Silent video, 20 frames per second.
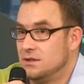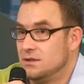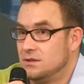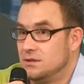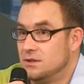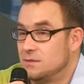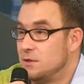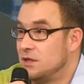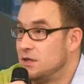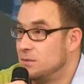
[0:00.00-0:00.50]

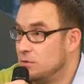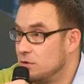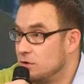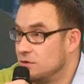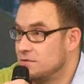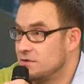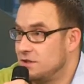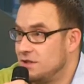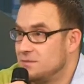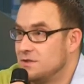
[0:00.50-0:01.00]
i z panem
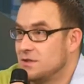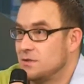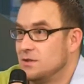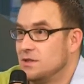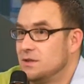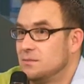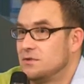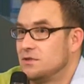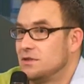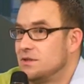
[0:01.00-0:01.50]
Borowskim.
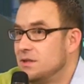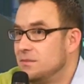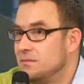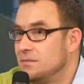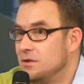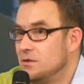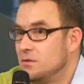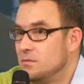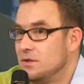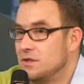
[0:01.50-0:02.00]
Zakładam, że tam
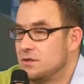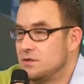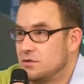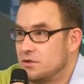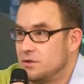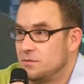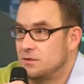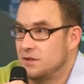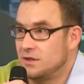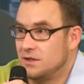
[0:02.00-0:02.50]
będą bardzo
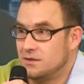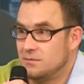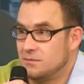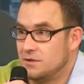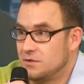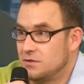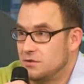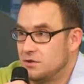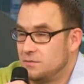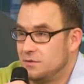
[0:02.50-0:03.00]
szybkie,
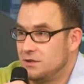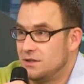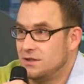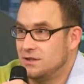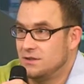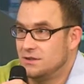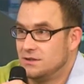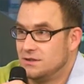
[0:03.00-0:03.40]
bardzo szybkie